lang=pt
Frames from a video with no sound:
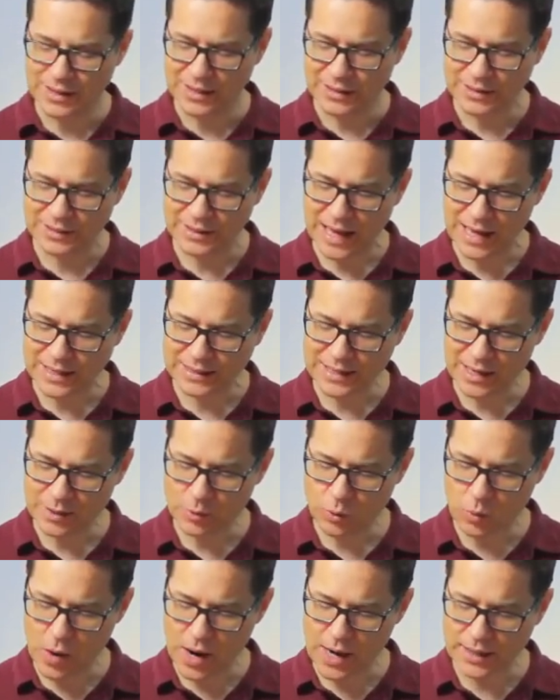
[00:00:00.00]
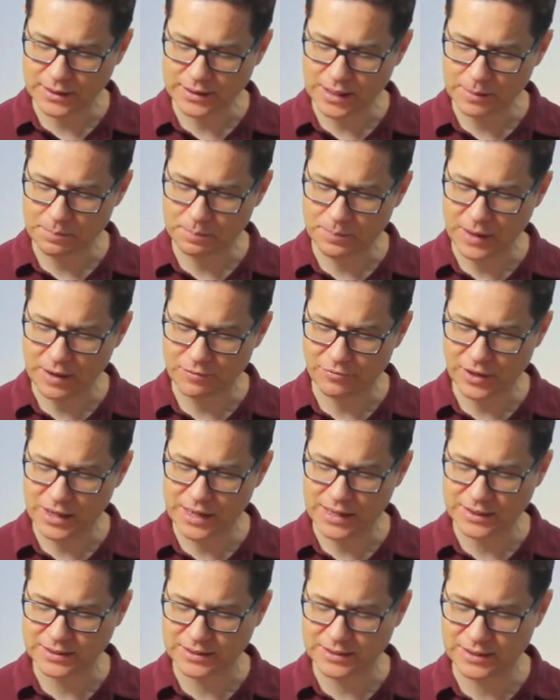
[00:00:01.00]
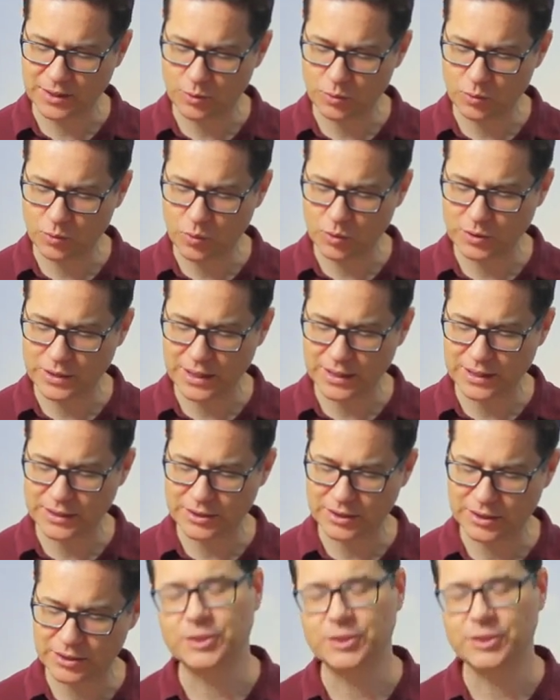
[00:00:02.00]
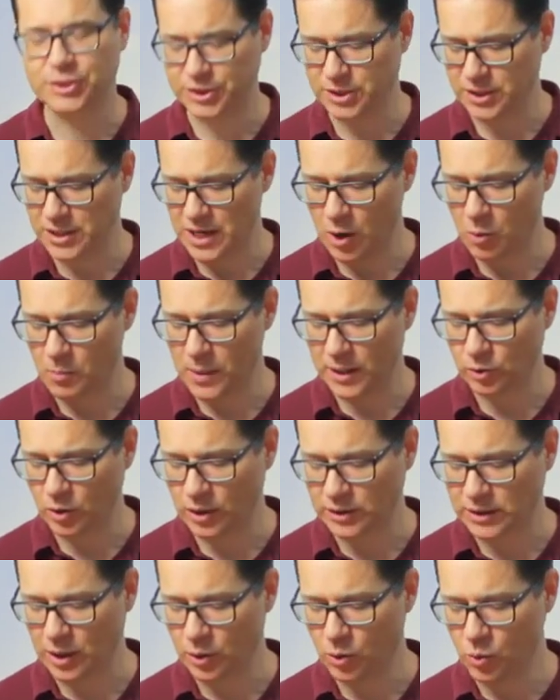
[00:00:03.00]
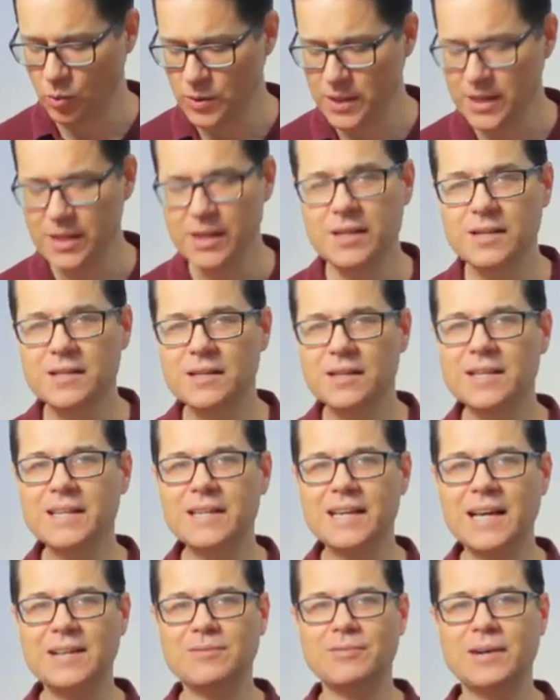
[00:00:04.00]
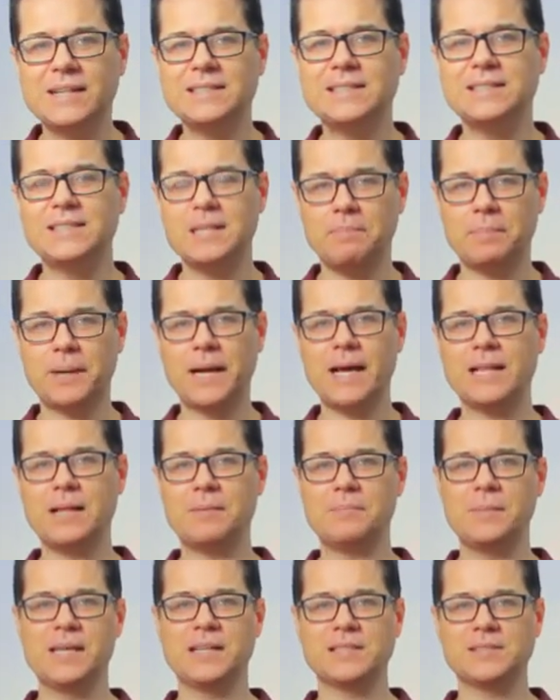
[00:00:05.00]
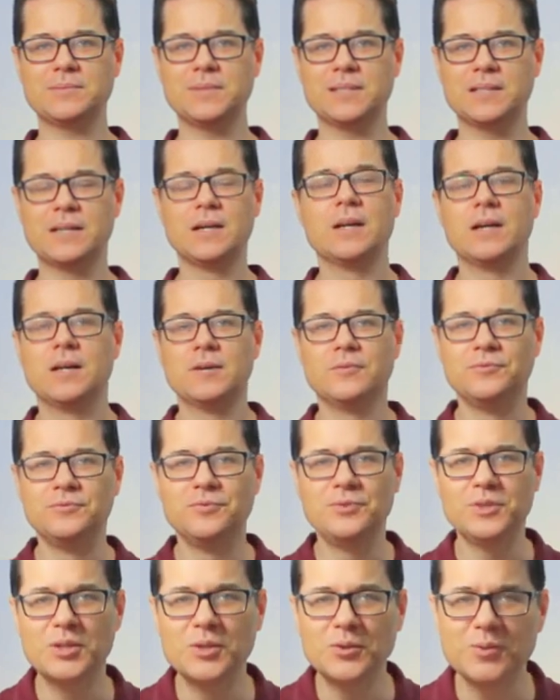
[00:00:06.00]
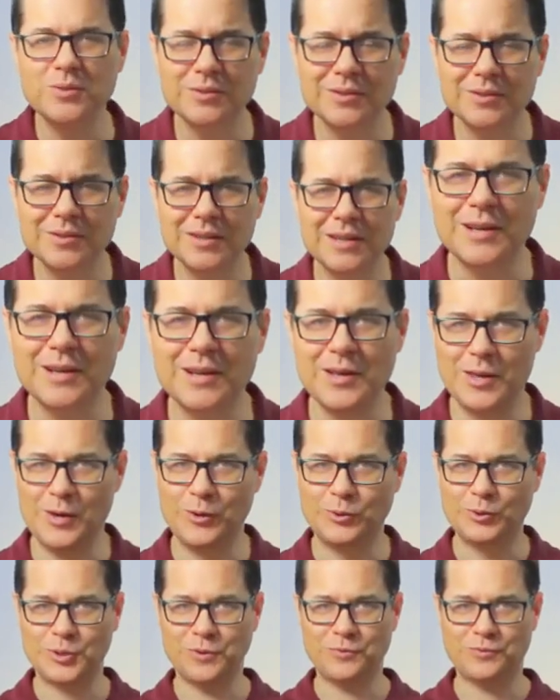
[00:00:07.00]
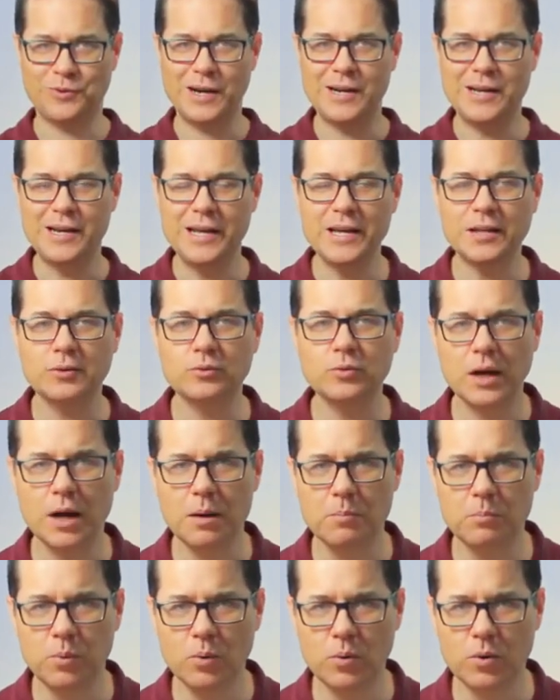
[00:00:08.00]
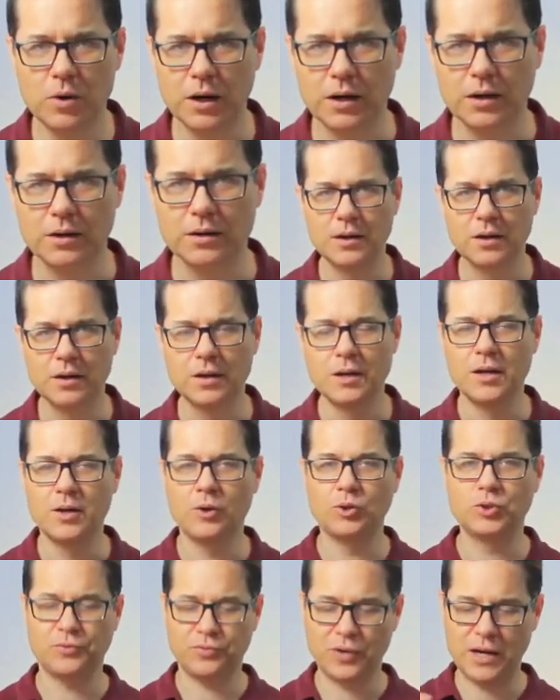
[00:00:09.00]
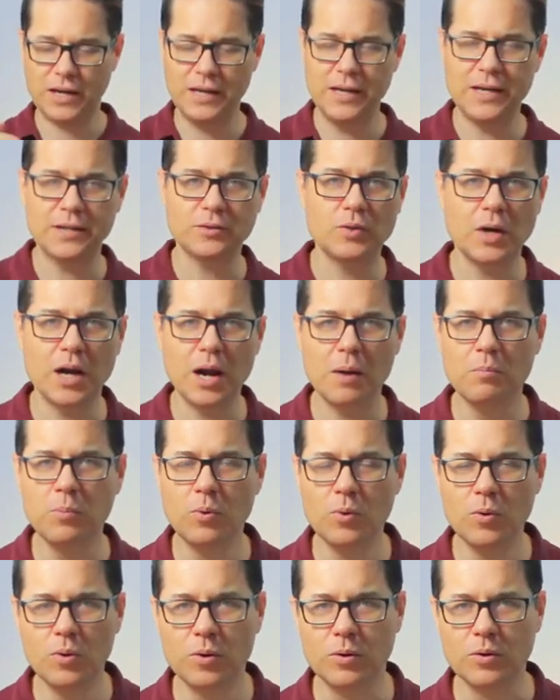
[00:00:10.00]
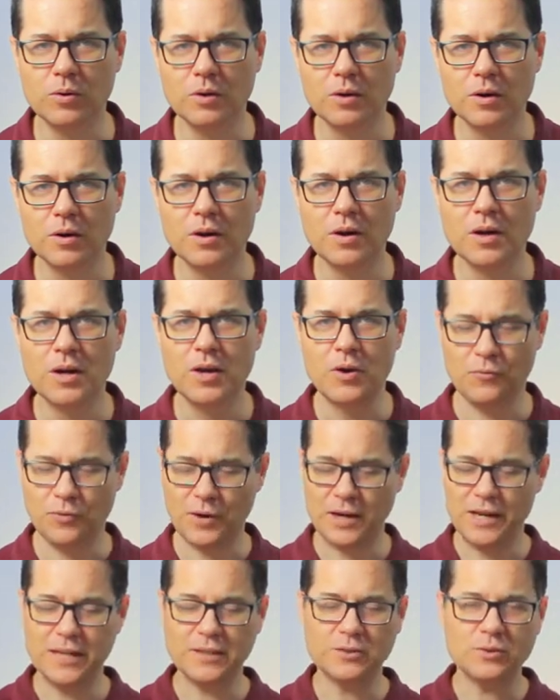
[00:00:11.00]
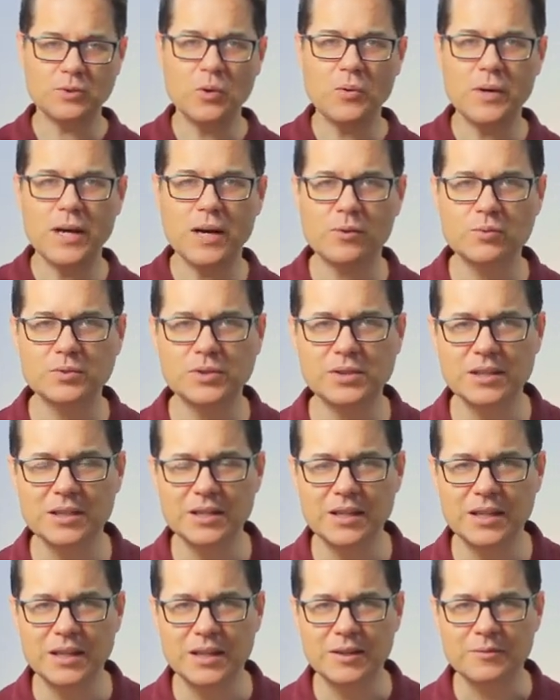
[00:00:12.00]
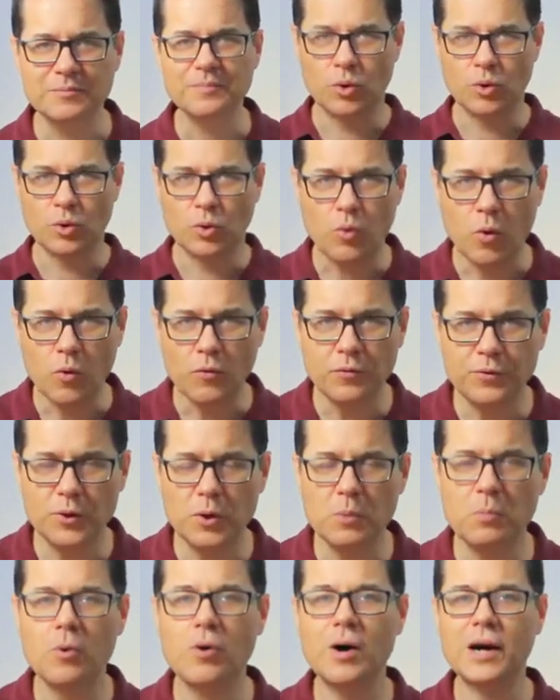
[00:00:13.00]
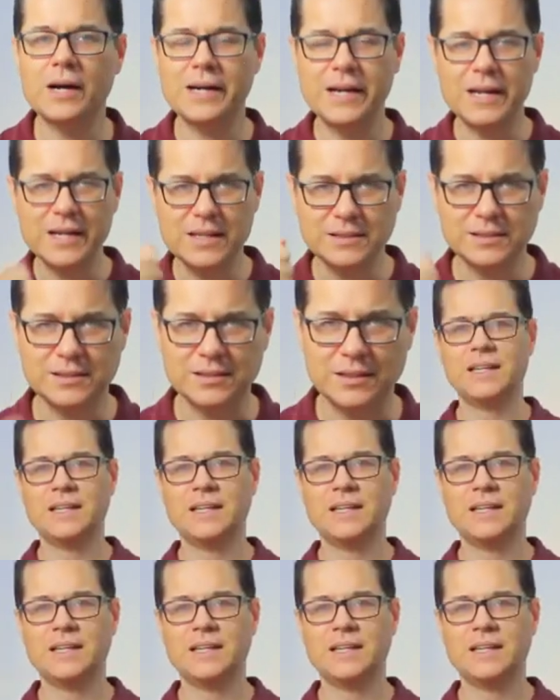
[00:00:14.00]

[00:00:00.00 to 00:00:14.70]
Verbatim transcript: Lá na quarta avaliação, quando ela tirar uma nota ruim, o que, que ela vai dizer para ela mesma? Viu? Eu te falei que tu era burra. Eu te falei que tu era burro. Eu falei que tu não ia conseguir. Confirmou a criança.